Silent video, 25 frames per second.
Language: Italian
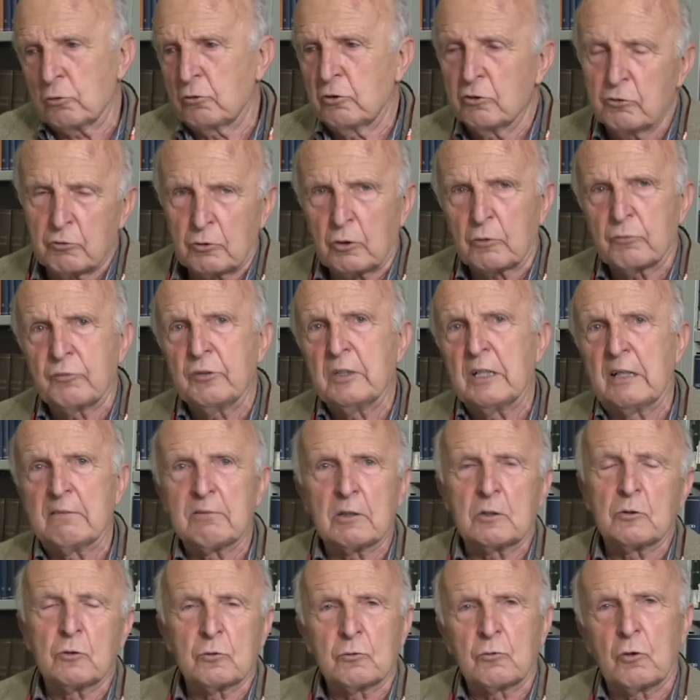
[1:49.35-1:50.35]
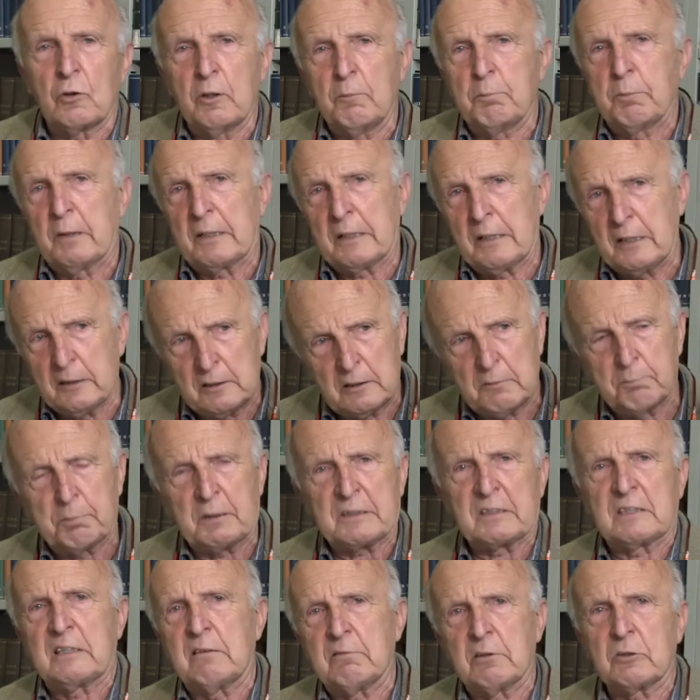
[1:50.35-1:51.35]
si strofinava contro le pareti,
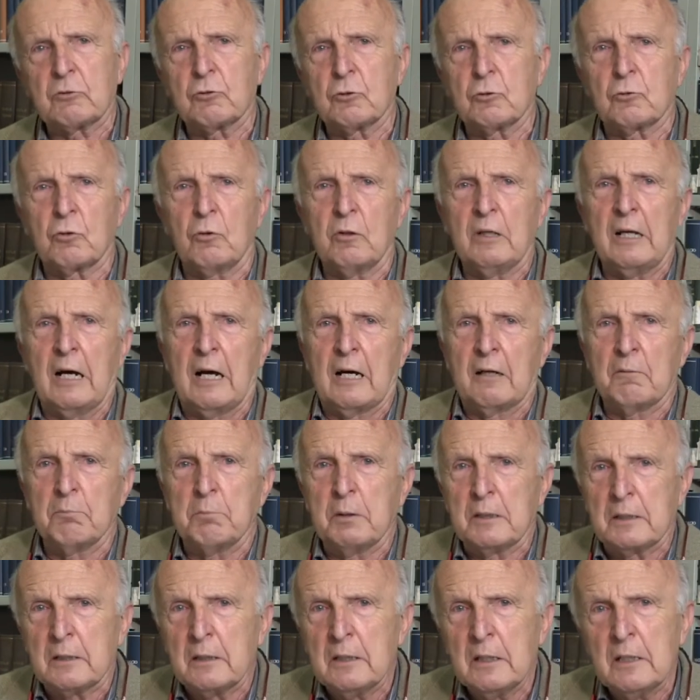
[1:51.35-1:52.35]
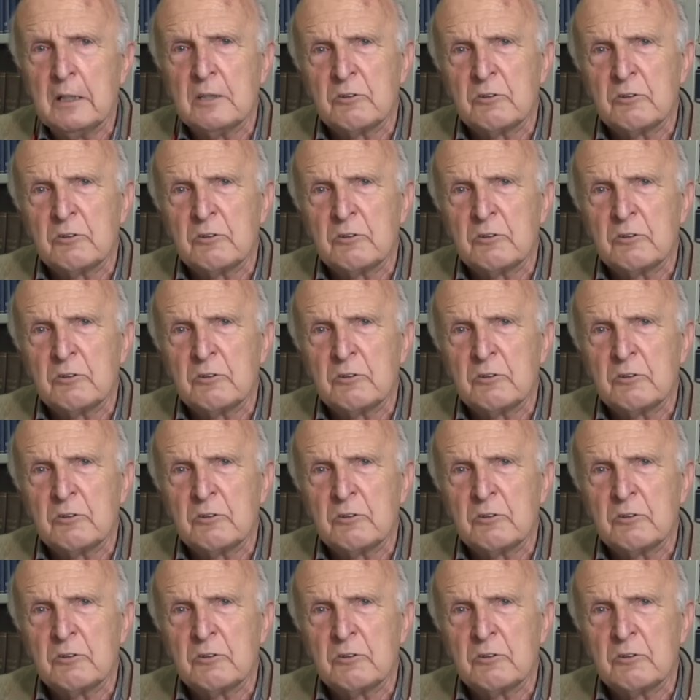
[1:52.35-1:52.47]
passava sotto gli alberi,